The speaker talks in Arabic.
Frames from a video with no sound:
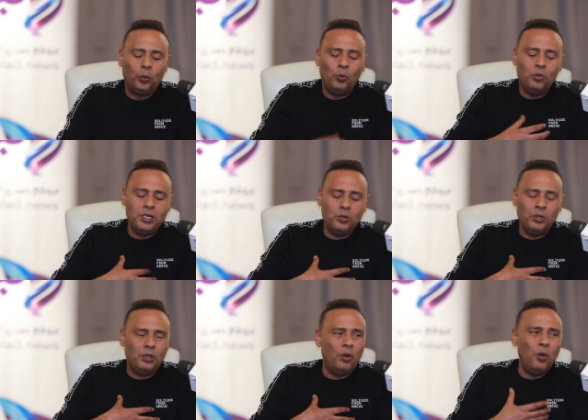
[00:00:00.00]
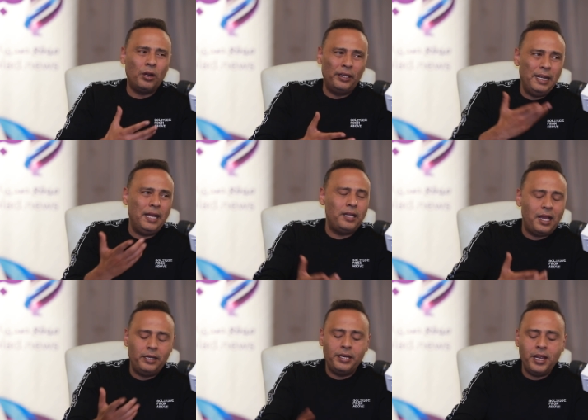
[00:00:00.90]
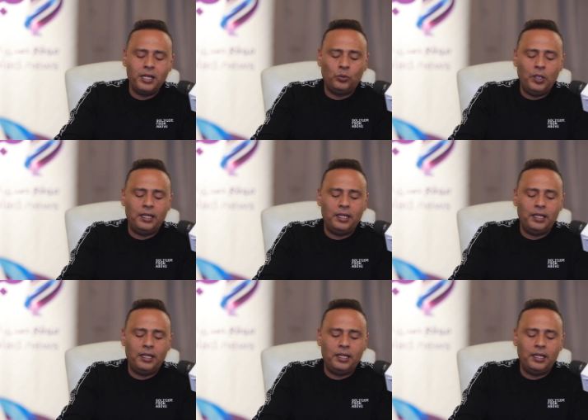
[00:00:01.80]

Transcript: وهو راجل يعني على نياته